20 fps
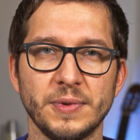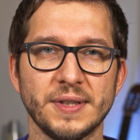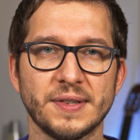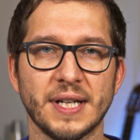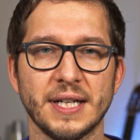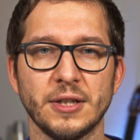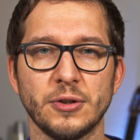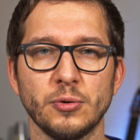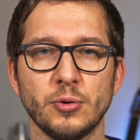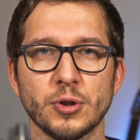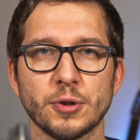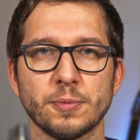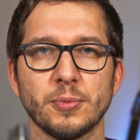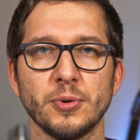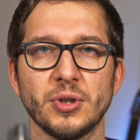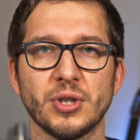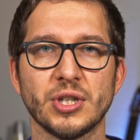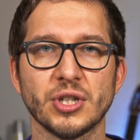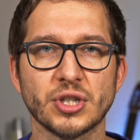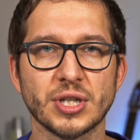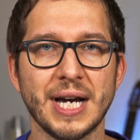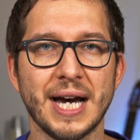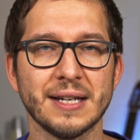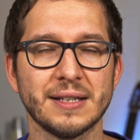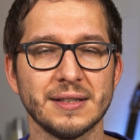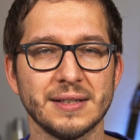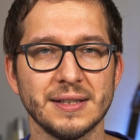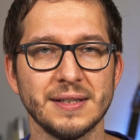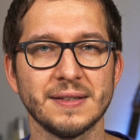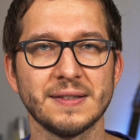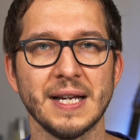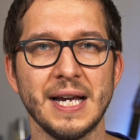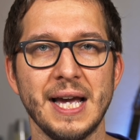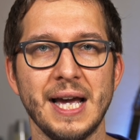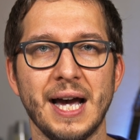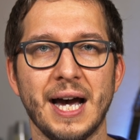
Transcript: wie es eigentlich ursprünglich gestartet ist,